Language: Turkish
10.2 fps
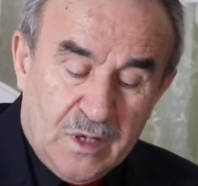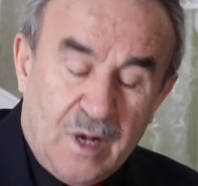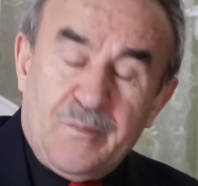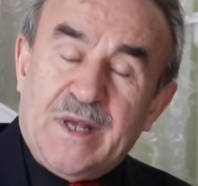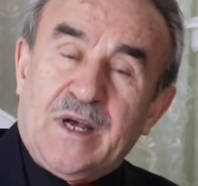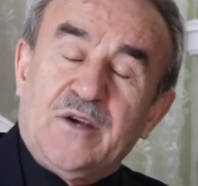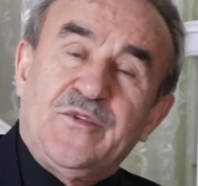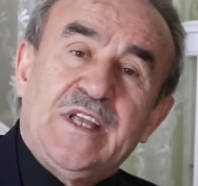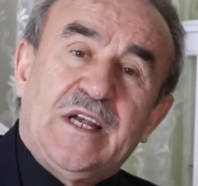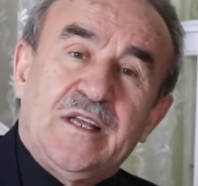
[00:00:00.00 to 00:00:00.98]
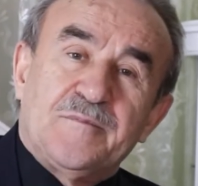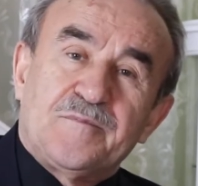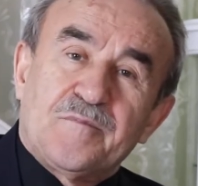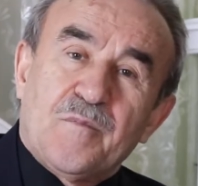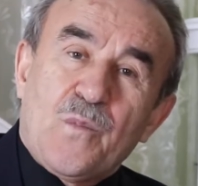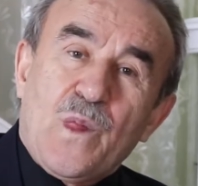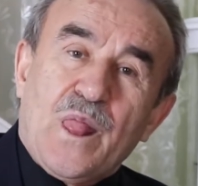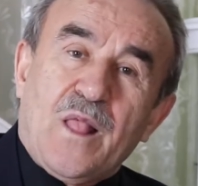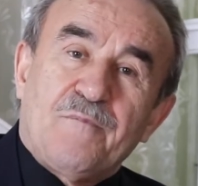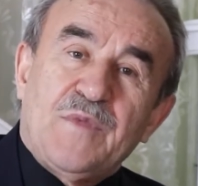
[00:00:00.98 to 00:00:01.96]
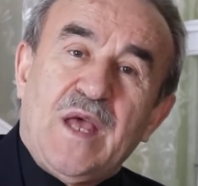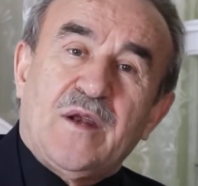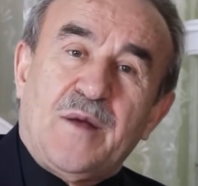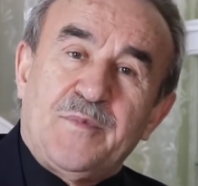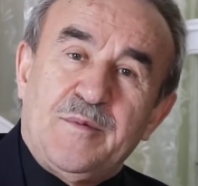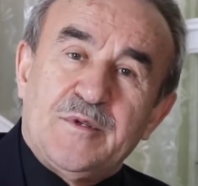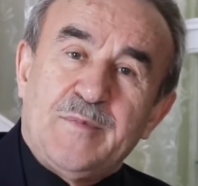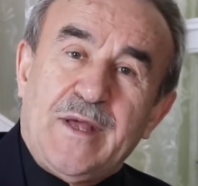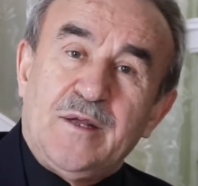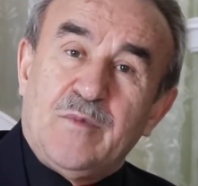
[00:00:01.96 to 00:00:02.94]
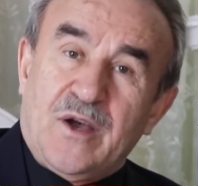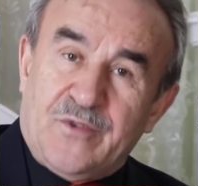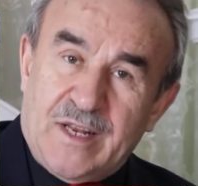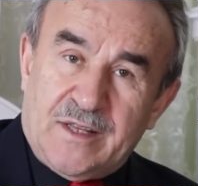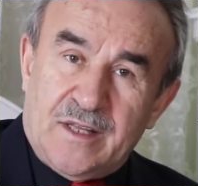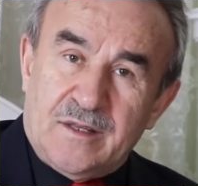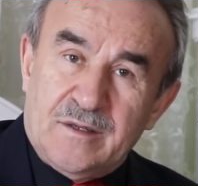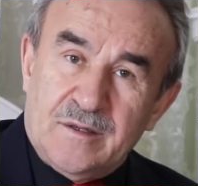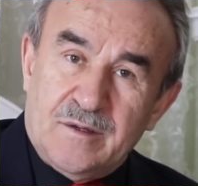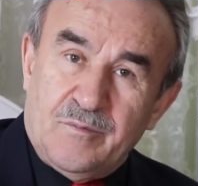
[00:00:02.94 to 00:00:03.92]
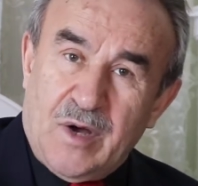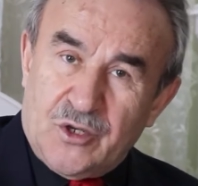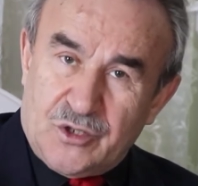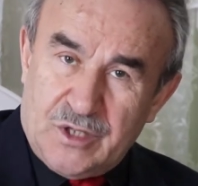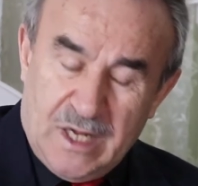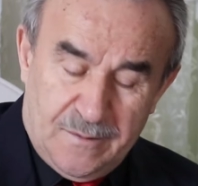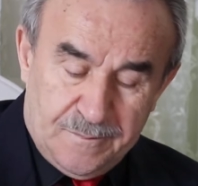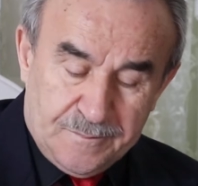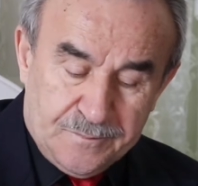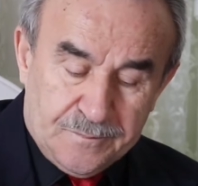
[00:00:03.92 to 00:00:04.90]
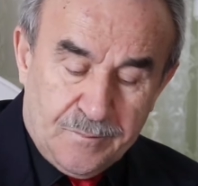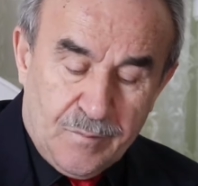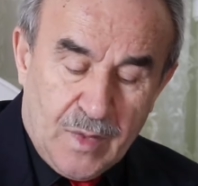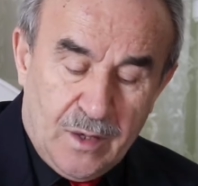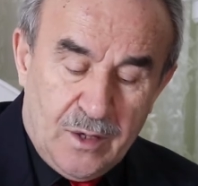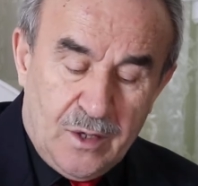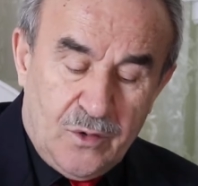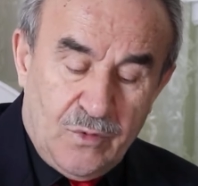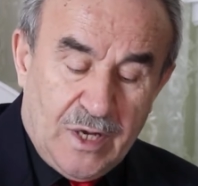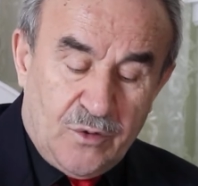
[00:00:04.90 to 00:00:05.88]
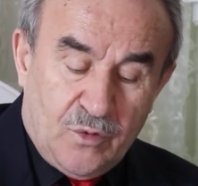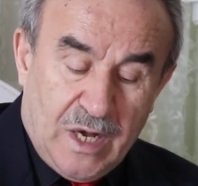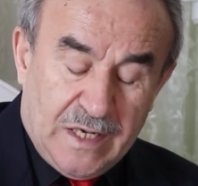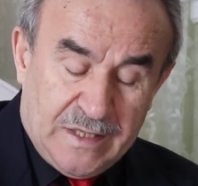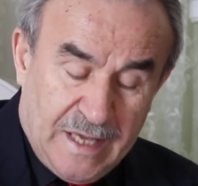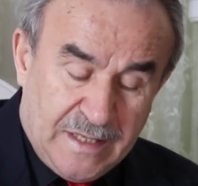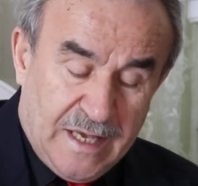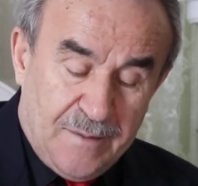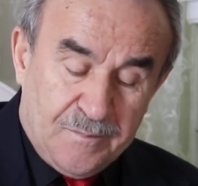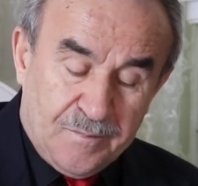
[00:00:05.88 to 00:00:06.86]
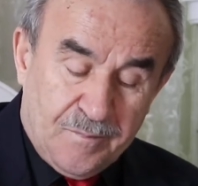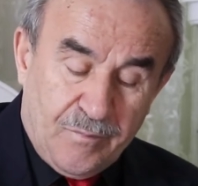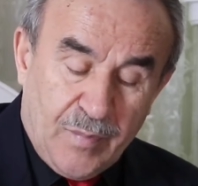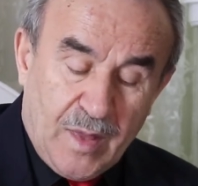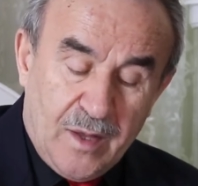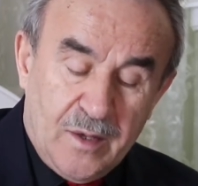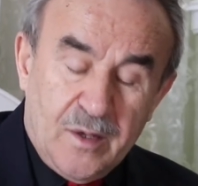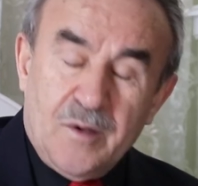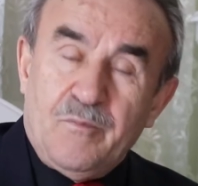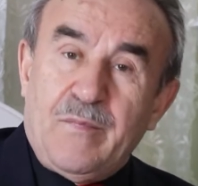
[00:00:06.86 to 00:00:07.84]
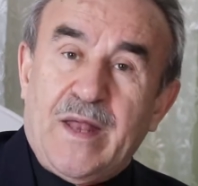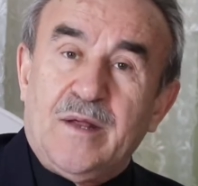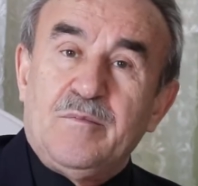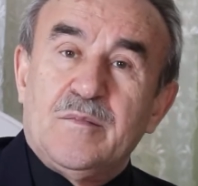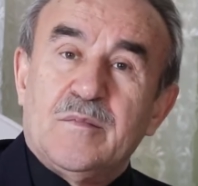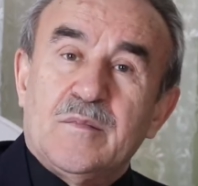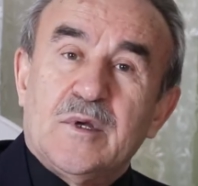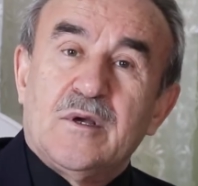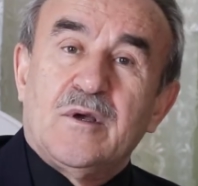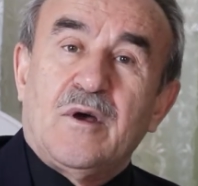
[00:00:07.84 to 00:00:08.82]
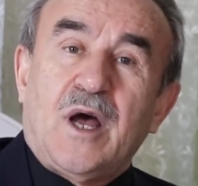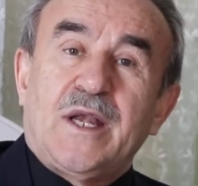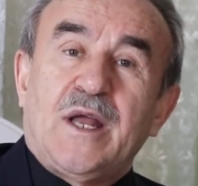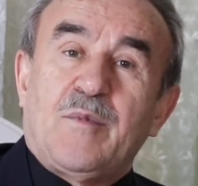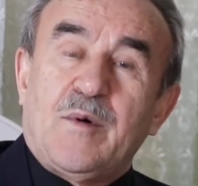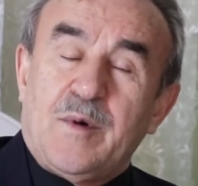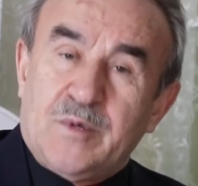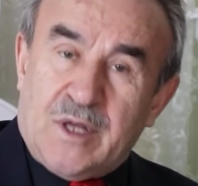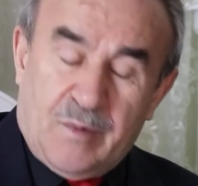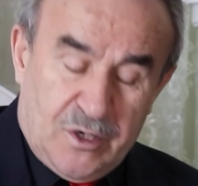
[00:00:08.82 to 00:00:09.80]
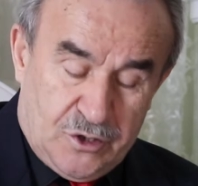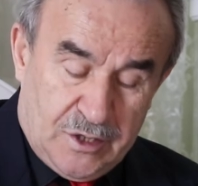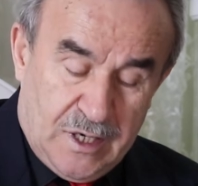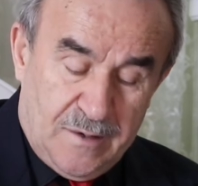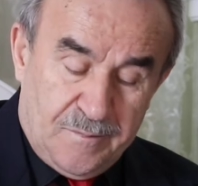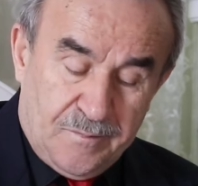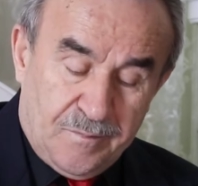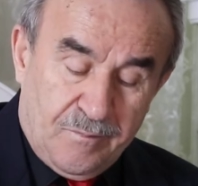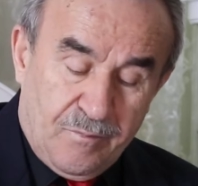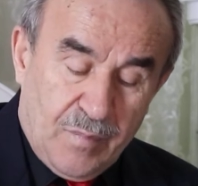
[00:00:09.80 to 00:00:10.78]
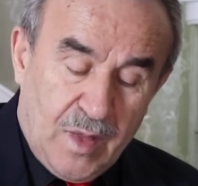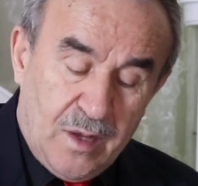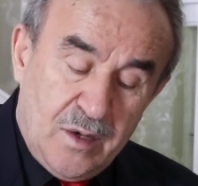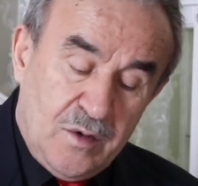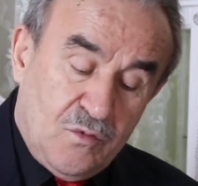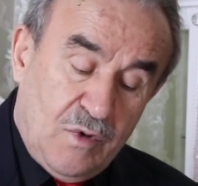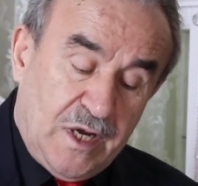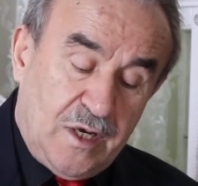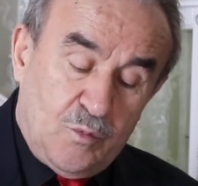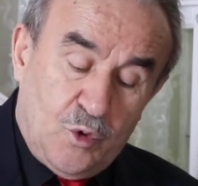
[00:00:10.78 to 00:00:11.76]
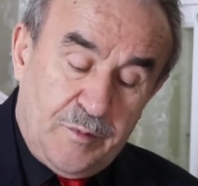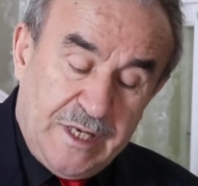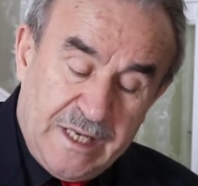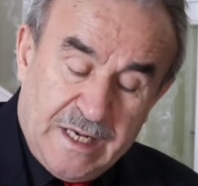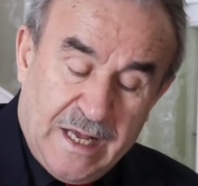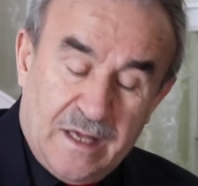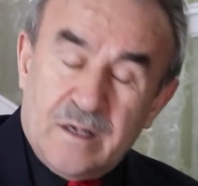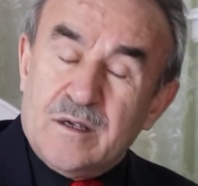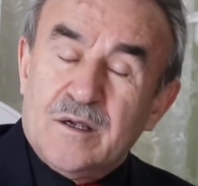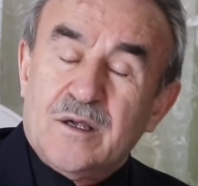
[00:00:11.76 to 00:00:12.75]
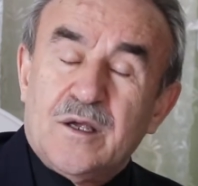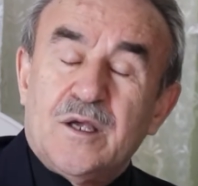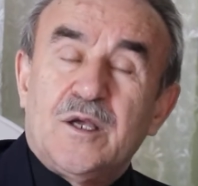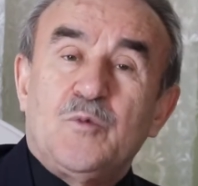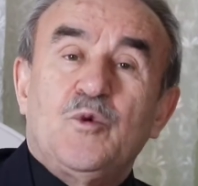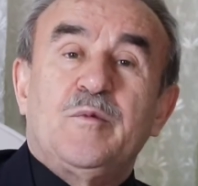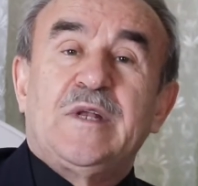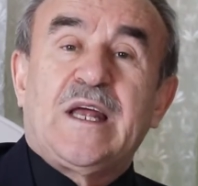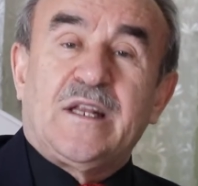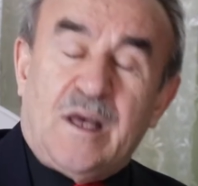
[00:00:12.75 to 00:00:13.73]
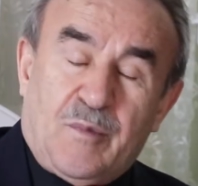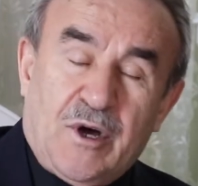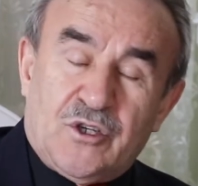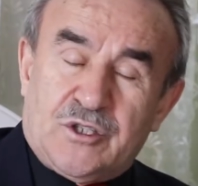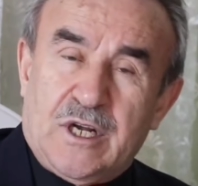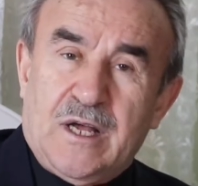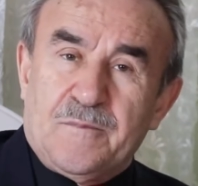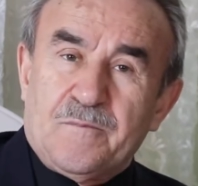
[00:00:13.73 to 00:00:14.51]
Rabbena gfirli. Ey Rabbimiz beni mağfiret et. Bağışla. Ve li valideyye. Benim anne babamı da bağışla. Ve lil mu'minine. Müminleri de bağışla.